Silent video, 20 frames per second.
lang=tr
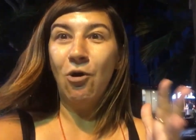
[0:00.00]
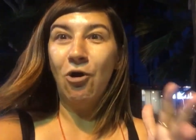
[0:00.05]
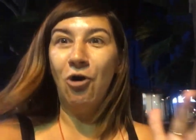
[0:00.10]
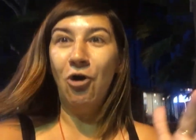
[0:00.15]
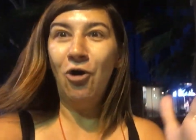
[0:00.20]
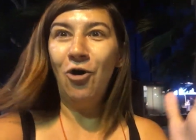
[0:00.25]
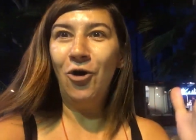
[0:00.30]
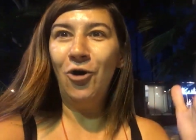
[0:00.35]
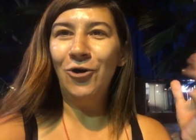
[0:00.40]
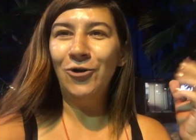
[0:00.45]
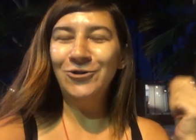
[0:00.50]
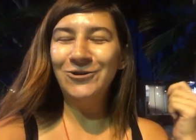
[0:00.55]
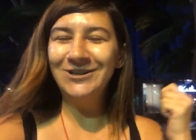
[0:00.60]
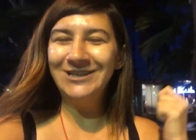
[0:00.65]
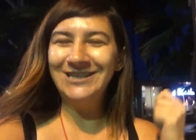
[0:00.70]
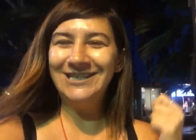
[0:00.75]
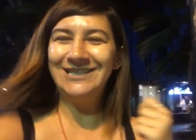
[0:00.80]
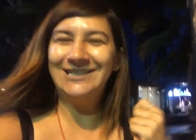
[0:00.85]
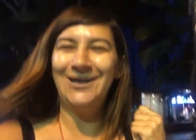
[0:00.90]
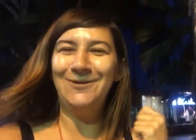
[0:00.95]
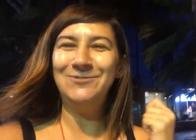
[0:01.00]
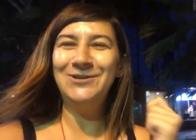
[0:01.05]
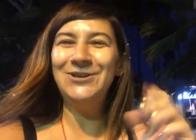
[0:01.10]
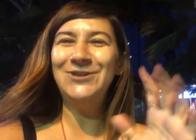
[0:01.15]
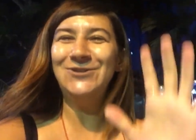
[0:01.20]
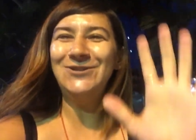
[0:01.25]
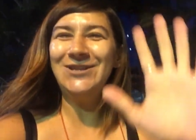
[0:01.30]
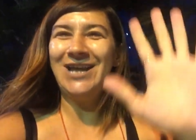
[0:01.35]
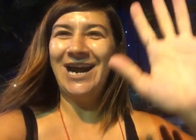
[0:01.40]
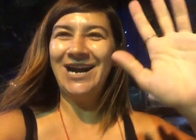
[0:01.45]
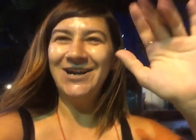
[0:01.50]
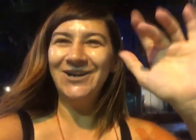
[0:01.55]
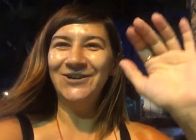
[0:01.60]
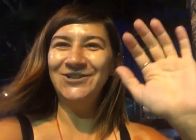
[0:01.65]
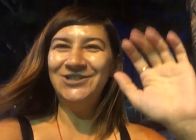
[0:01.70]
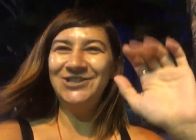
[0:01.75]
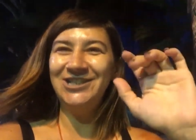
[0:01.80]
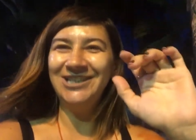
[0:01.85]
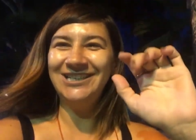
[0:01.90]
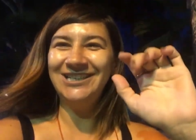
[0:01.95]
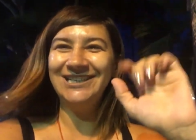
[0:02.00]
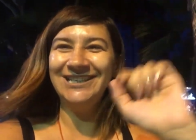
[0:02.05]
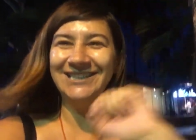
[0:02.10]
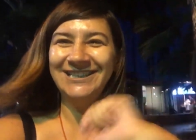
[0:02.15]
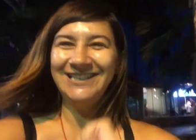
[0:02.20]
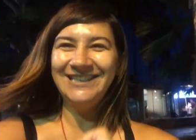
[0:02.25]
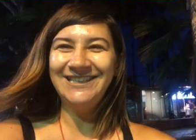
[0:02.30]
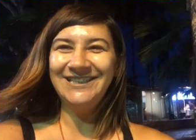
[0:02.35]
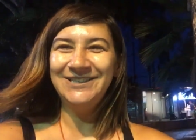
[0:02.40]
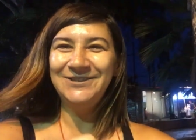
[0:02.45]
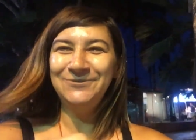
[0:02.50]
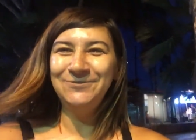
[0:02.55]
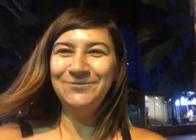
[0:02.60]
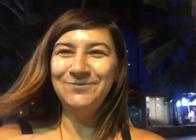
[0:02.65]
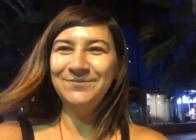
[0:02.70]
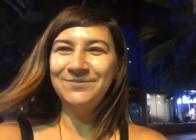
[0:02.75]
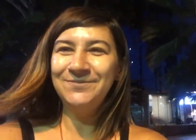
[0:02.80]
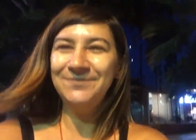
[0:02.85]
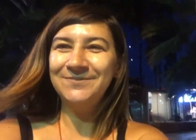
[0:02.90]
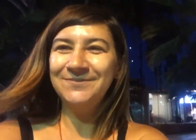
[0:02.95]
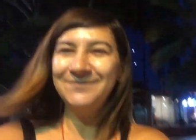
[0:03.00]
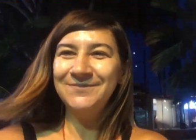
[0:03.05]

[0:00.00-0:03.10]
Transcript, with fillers: bol kitaplı günler. Hoşçakalın.